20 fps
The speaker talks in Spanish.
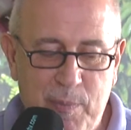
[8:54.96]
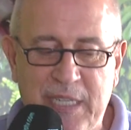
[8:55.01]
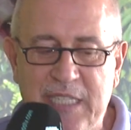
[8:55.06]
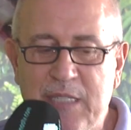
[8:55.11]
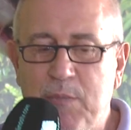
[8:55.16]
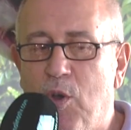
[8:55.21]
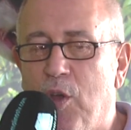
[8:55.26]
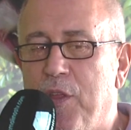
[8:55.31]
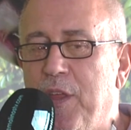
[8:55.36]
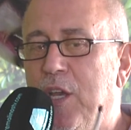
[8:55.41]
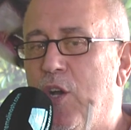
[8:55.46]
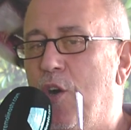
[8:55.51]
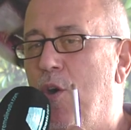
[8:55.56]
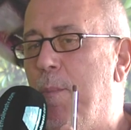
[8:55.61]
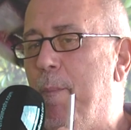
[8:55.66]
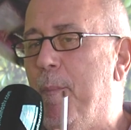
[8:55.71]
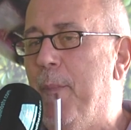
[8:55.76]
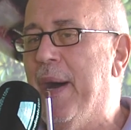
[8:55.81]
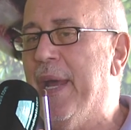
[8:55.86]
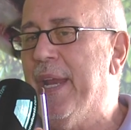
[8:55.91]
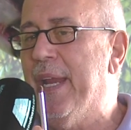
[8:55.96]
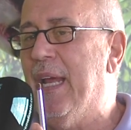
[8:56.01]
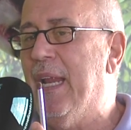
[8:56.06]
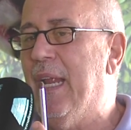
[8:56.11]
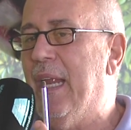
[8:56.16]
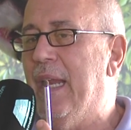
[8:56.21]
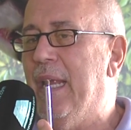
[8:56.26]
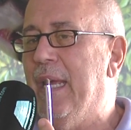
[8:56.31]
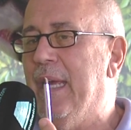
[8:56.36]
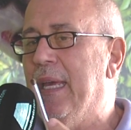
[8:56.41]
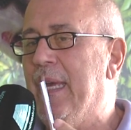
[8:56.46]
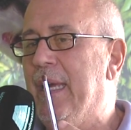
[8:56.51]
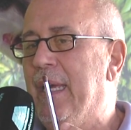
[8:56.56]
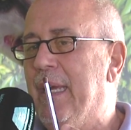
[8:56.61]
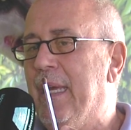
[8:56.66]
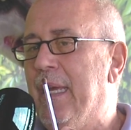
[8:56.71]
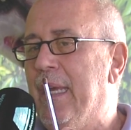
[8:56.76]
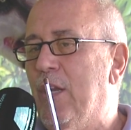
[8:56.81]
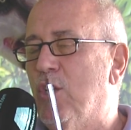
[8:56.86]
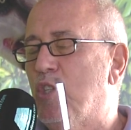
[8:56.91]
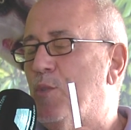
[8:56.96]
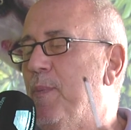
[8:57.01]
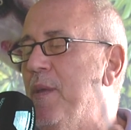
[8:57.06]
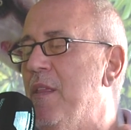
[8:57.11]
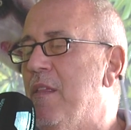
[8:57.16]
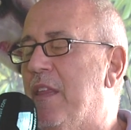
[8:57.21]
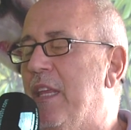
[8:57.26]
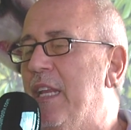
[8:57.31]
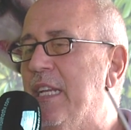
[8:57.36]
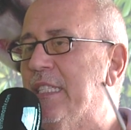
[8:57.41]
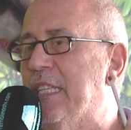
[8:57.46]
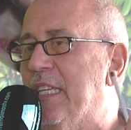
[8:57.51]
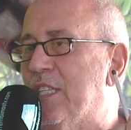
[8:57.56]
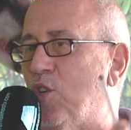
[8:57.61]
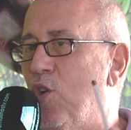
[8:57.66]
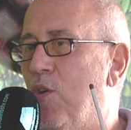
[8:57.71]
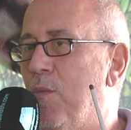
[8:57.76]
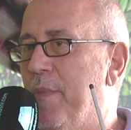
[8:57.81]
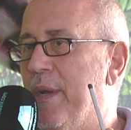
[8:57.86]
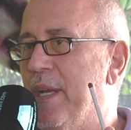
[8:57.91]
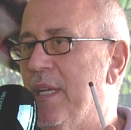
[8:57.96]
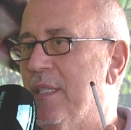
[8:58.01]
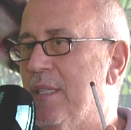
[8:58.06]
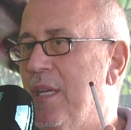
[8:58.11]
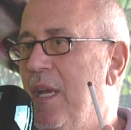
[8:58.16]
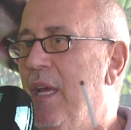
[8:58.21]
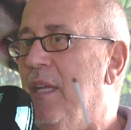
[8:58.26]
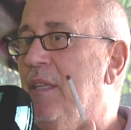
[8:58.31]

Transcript: mismo digo para eh, los pinceles de sombras,